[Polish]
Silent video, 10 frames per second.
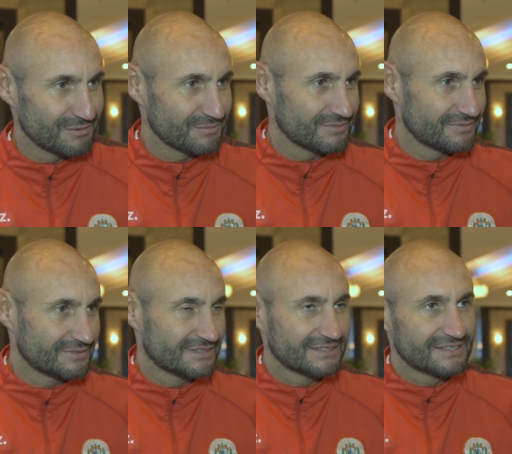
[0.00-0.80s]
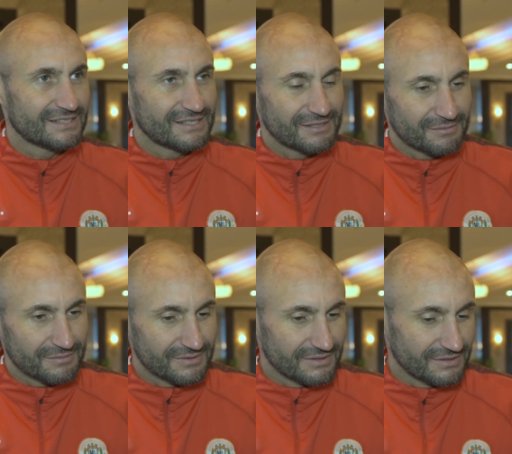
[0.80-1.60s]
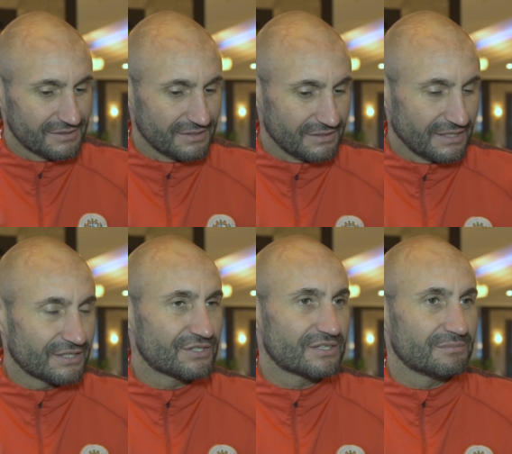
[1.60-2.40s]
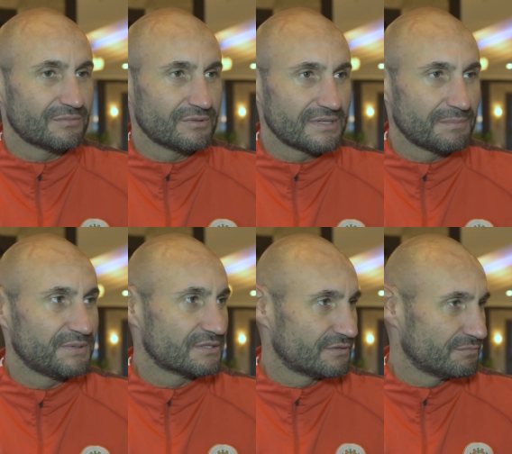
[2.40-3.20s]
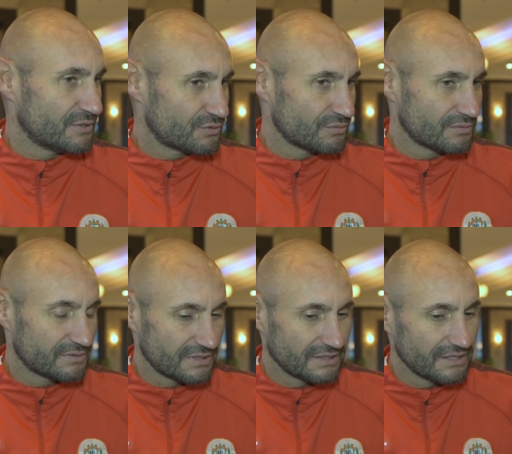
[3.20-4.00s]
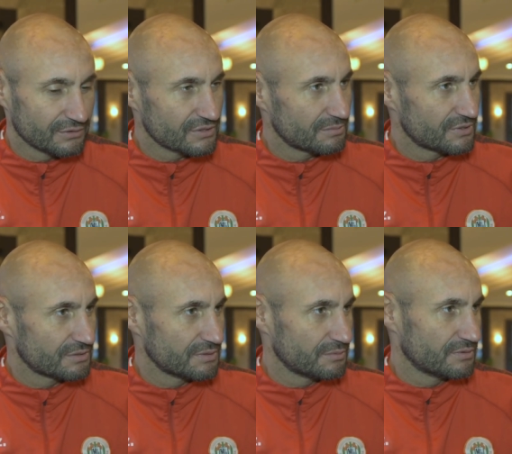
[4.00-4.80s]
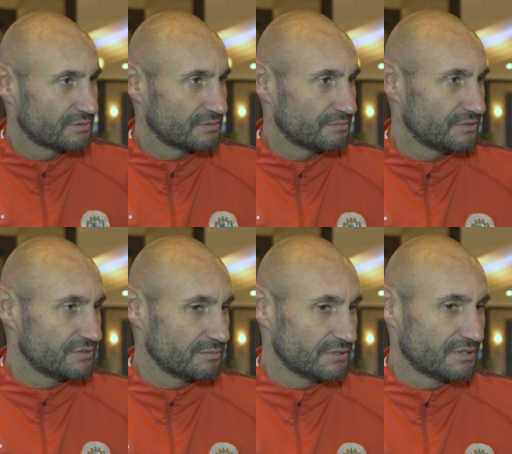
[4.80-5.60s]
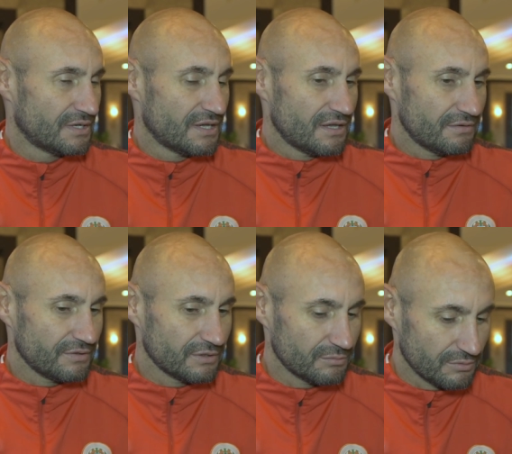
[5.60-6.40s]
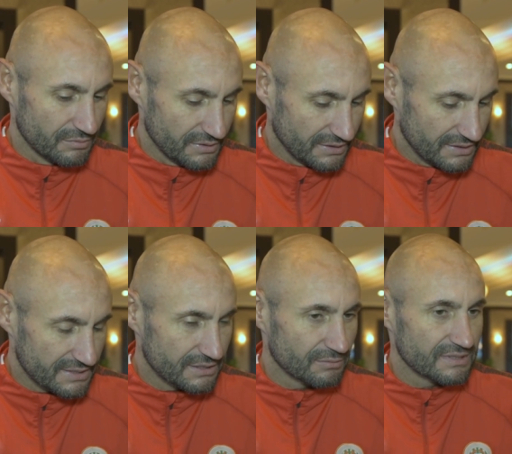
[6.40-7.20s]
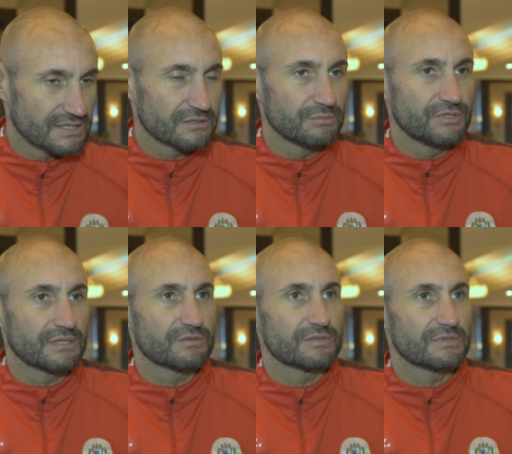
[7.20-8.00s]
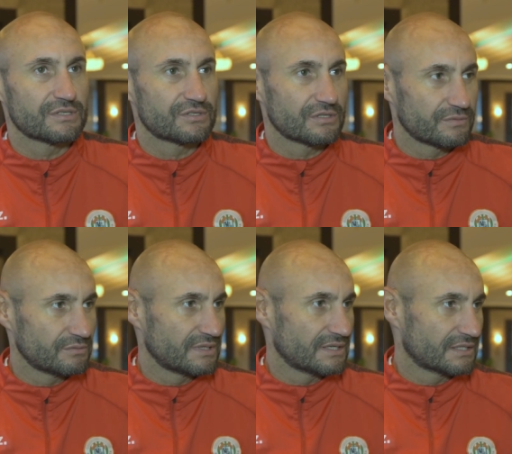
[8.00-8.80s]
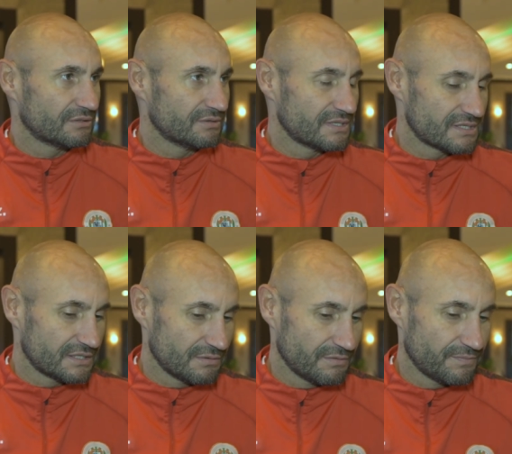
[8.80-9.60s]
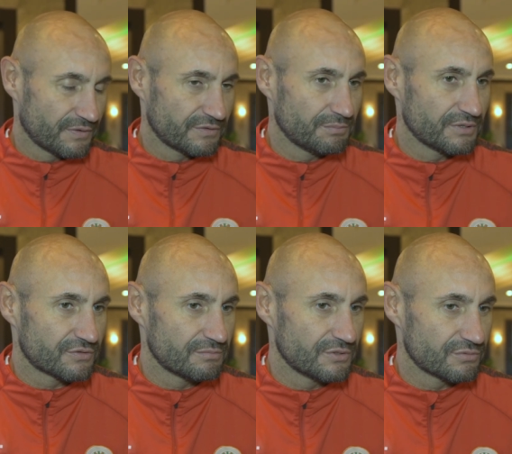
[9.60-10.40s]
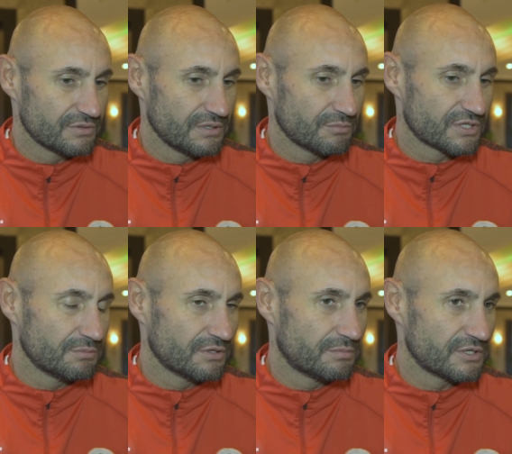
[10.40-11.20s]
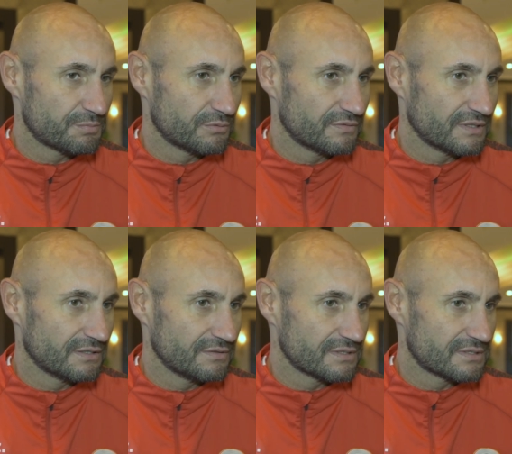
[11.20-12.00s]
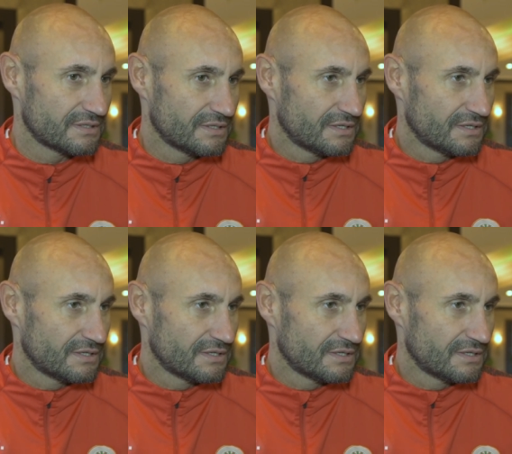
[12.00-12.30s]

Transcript: tam Y, jakiś tam epizod w meczu, a dalej to zobaczymy, bo będziemy, wiadomo, y, tak jest sytuacja z Dominikiem, gdzie ma czerwoną kartkę, no i niestety w tym pierwszym meczu nie możemy go brać pod uwagę, więc